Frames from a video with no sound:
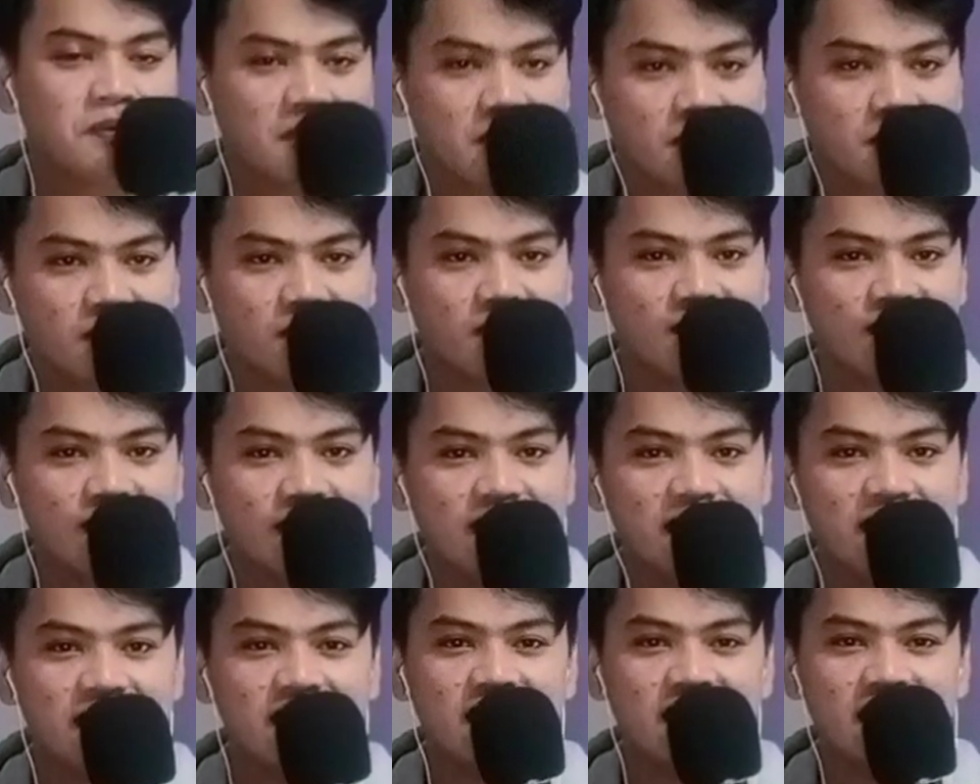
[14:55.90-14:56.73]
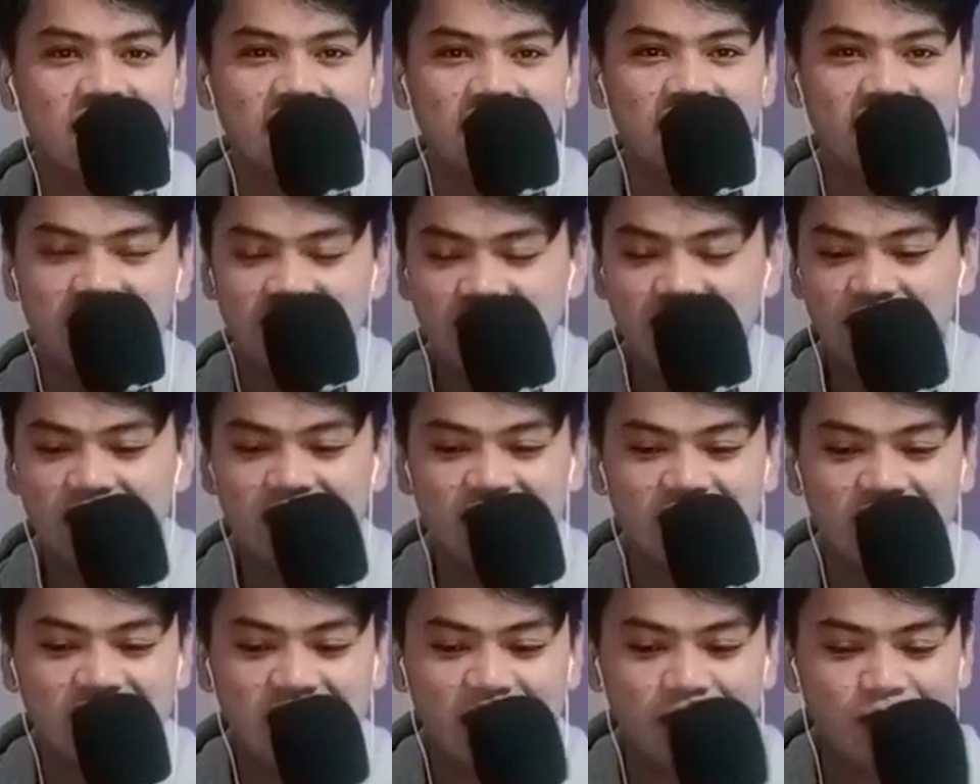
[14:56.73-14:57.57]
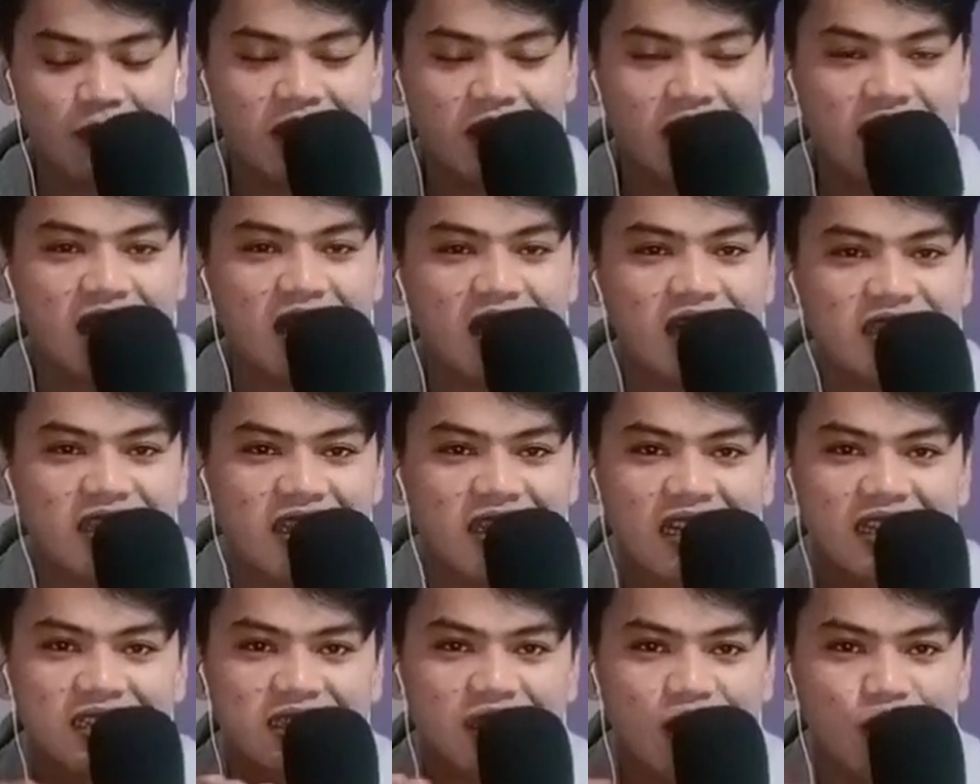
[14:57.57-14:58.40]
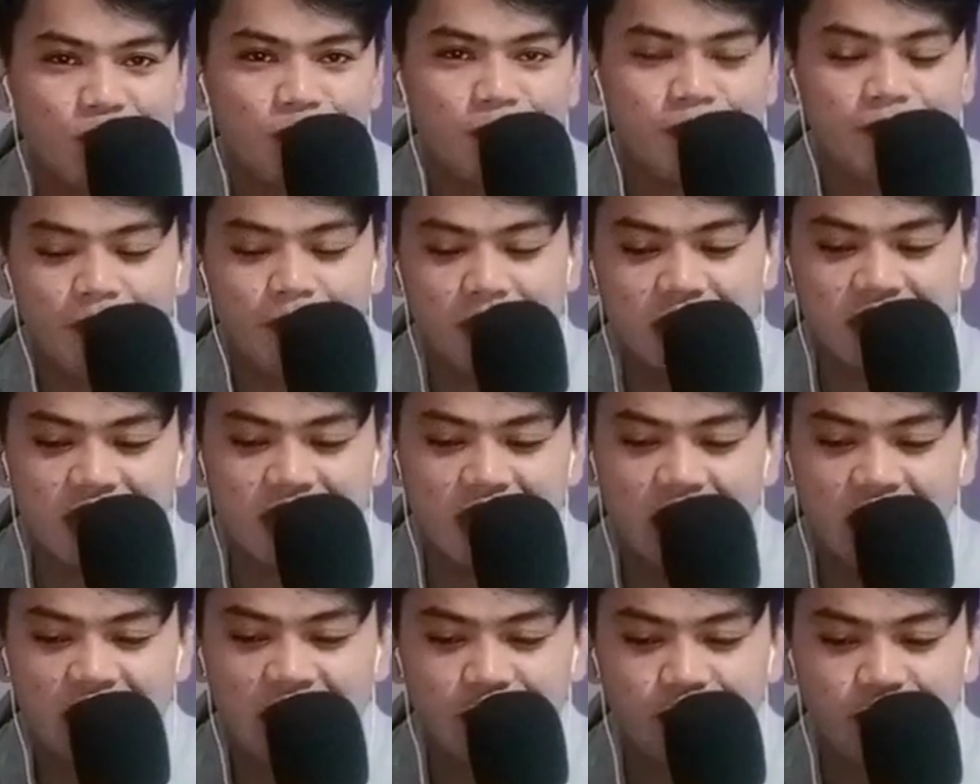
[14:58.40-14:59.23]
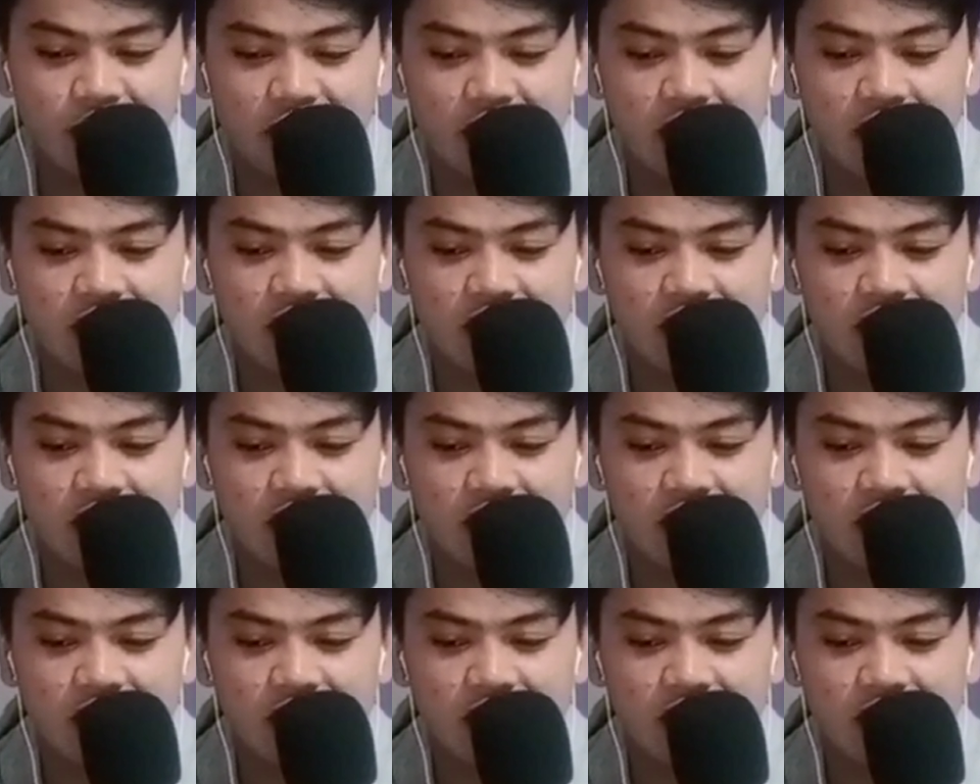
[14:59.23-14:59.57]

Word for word: menyaksikan sampai tidak payah lagi risau pasal Bye. apa.